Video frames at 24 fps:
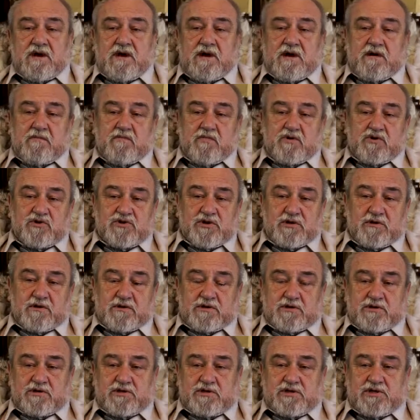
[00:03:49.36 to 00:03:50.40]
a Morze
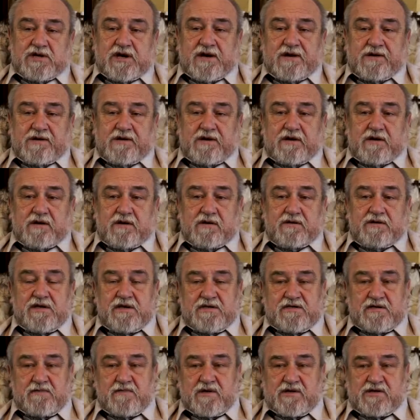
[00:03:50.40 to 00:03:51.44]
Czarne nie
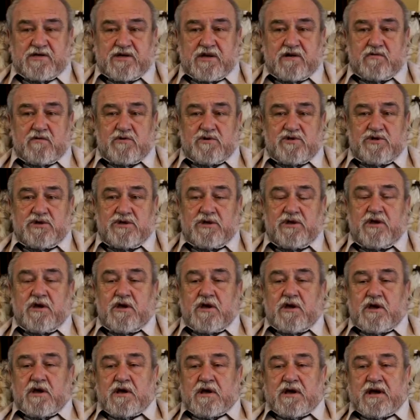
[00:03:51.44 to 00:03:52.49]
zamarzało, czyli
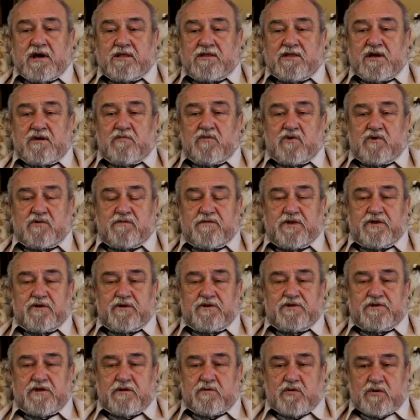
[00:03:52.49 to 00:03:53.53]
handel mógł
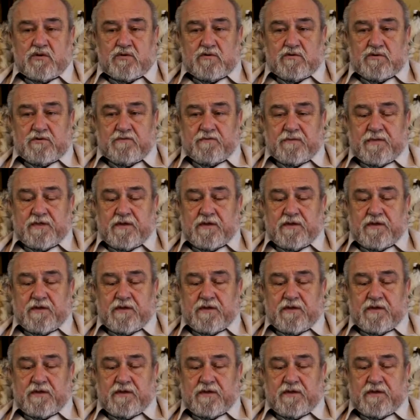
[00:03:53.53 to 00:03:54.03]
kwitnąć cały rok.